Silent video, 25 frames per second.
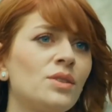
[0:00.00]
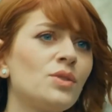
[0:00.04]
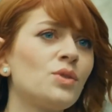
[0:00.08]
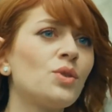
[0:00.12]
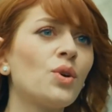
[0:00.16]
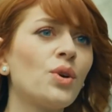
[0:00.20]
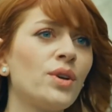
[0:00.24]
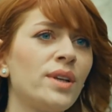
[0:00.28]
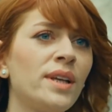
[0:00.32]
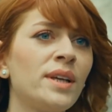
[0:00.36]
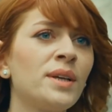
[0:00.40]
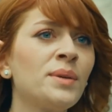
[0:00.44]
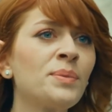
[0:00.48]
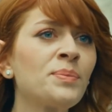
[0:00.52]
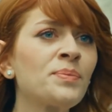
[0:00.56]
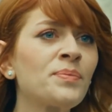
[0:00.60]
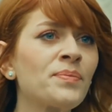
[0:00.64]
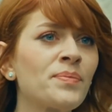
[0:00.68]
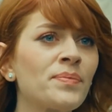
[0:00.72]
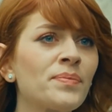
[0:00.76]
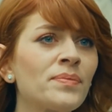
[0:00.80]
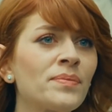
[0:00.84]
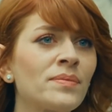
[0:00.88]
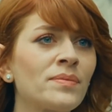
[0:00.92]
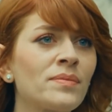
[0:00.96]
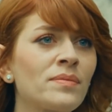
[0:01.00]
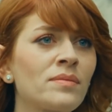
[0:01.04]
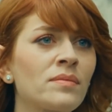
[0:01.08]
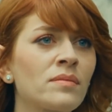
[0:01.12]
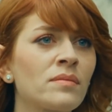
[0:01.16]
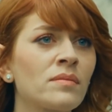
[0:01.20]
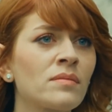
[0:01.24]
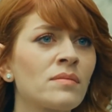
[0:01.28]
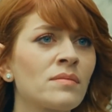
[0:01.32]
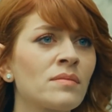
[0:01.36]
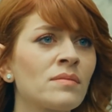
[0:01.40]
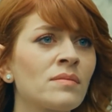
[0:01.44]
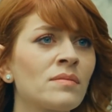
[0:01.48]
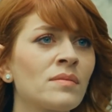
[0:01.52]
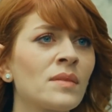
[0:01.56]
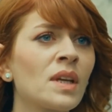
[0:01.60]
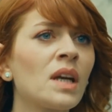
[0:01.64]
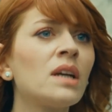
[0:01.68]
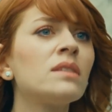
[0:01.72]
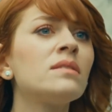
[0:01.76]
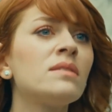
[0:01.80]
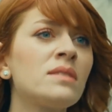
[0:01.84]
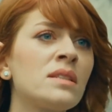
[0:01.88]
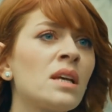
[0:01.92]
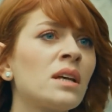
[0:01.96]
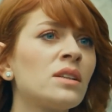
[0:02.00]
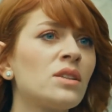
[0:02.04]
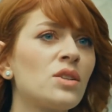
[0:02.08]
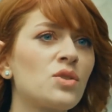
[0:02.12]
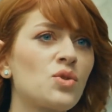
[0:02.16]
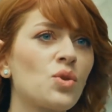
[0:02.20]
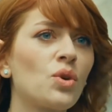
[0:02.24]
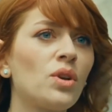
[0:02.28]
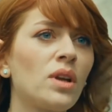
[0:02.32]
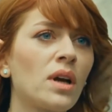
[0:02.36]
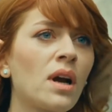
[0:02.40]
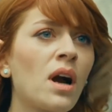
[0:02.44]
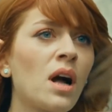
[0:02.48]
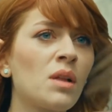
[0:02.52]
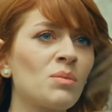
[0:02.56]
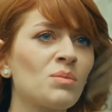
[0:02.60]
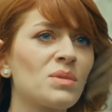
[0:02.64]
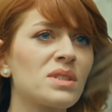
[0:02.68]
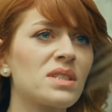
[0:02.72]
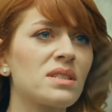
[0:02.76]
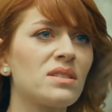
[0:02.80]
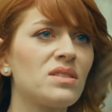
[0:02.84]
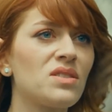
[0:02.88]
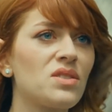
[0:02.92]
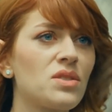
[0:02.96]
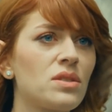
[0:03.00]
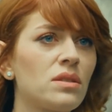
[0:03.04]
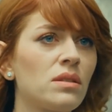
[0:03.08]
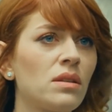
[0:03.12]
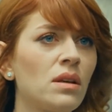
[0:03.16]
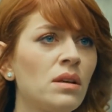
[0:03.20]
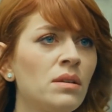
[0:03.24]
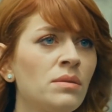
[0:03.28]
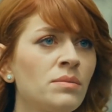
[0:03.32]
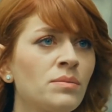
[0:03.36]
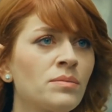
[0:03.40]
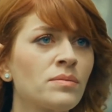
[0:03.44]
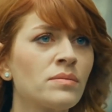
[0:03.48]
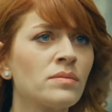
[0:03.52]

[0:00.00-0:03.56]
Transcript: Hadi söyle. Hadi sen de söyle kalmasın içinde.